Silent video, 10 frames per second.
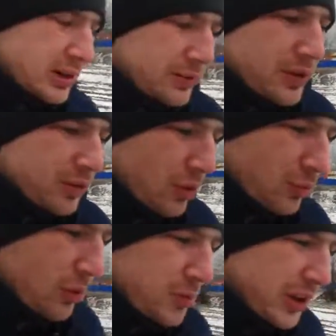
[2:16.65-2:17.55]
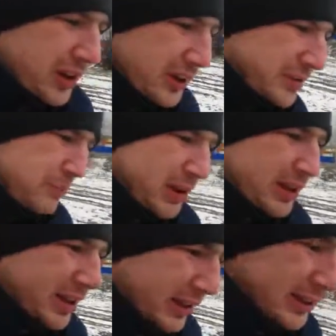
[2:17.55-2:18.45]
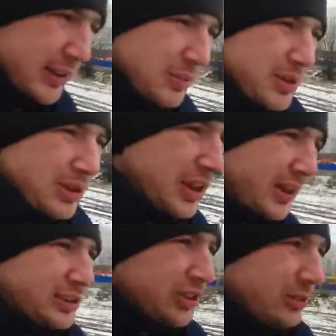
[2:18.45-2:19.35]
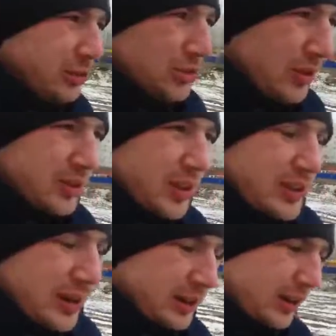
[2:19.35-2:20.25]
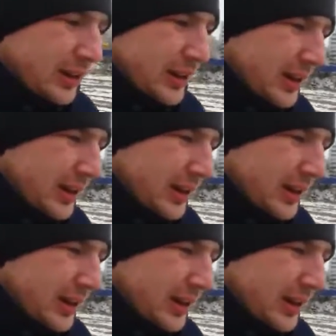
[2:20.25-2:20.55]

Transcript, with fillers: там Европу бегаете, прыгаете там и дальше там что-то скакаете.